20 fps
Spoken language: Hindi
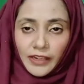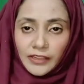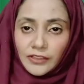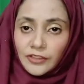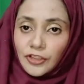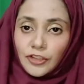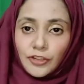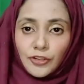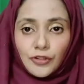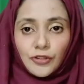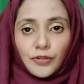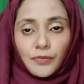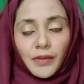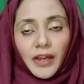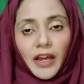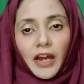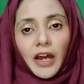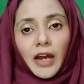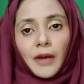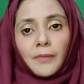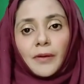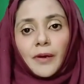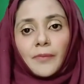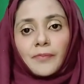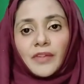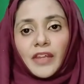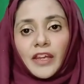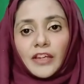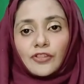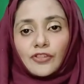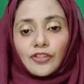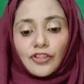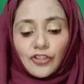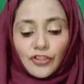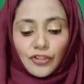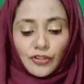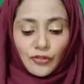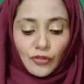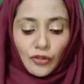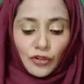इंस्टीट्यूट में आप अपनी
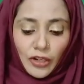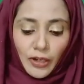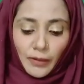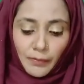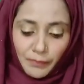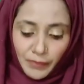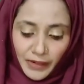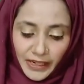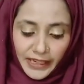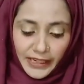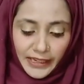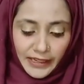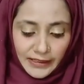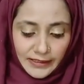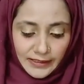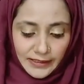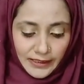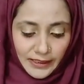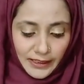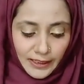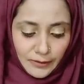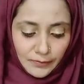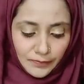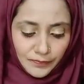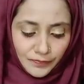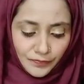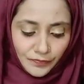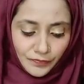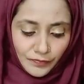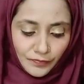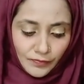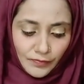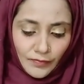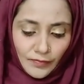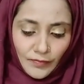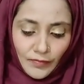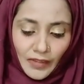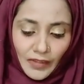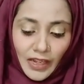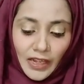एजुकेशन को कंप्लीट कर सकें
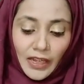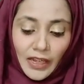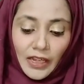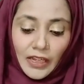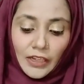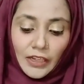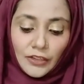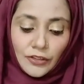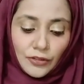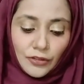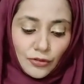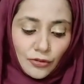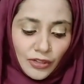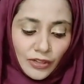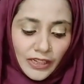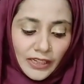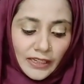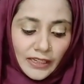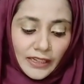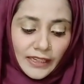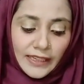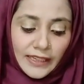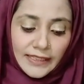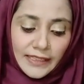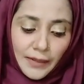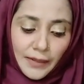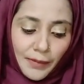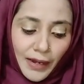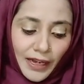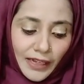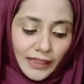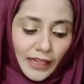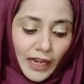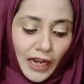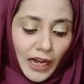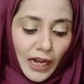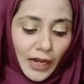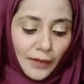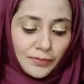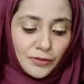स्टूडेंट इसके बाद
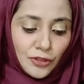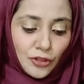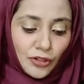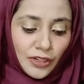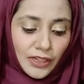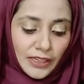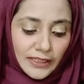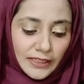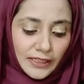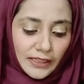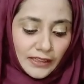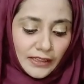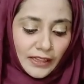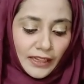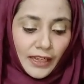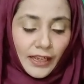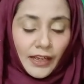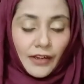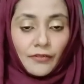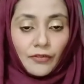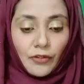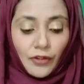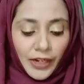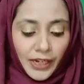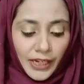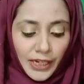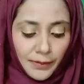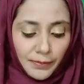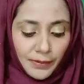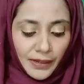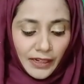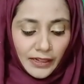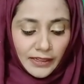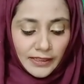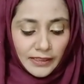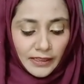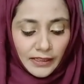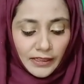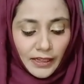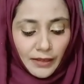आप जो कर सकते हैं वो एडीपी
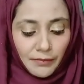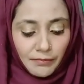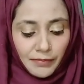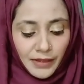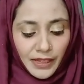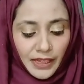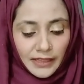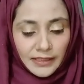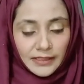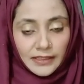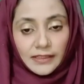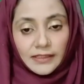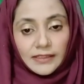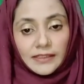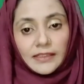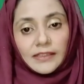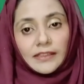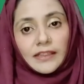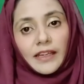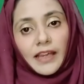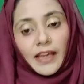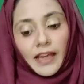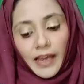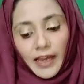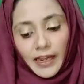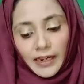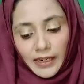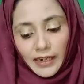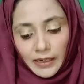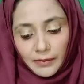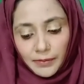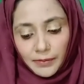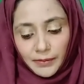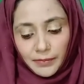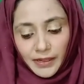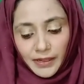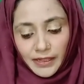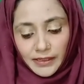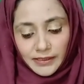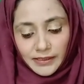कर सकते हैं बीएस कर सकते हैं
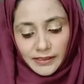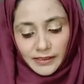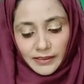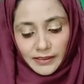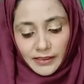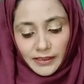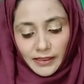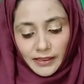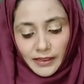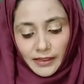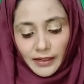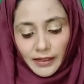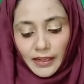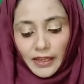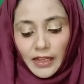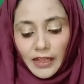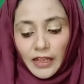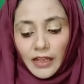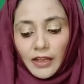एलएलबी भी कर सकते हैं